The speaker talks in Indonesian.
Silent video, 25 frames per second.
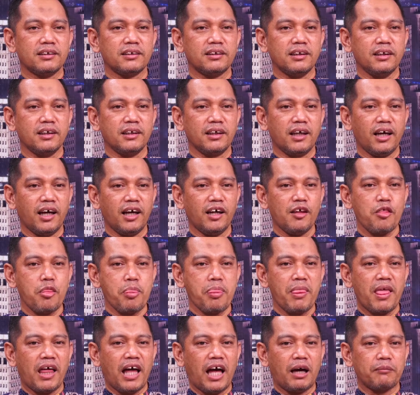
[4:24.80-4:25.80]
sehingga
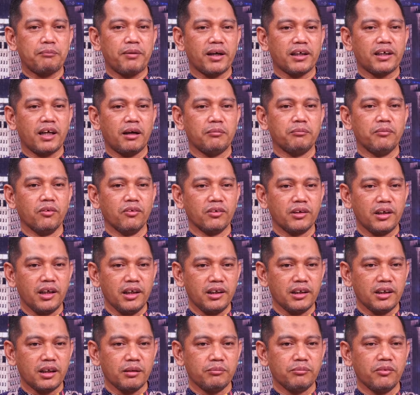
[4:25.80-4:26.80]
apakah
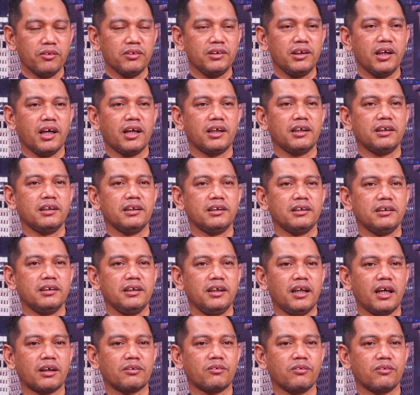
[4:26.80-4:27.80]
mungkin kemudian
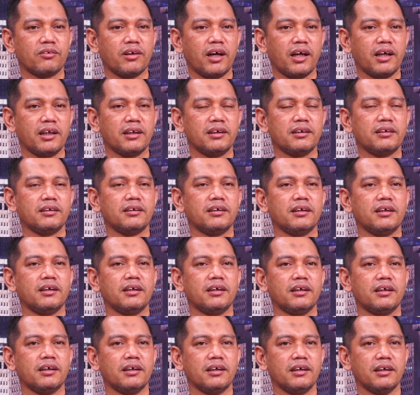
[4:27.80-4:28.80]
dilakukan
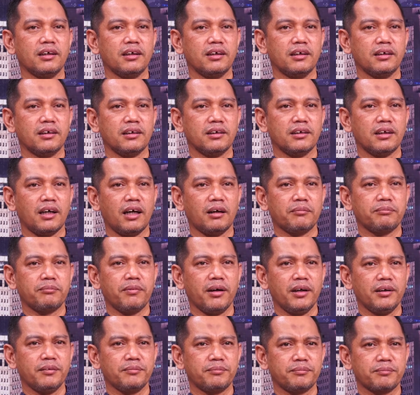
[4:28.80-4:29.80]
eh,
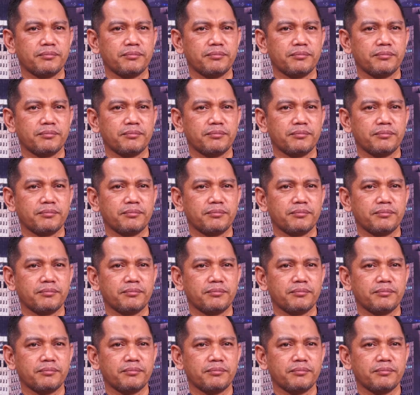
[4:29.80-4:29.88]
apa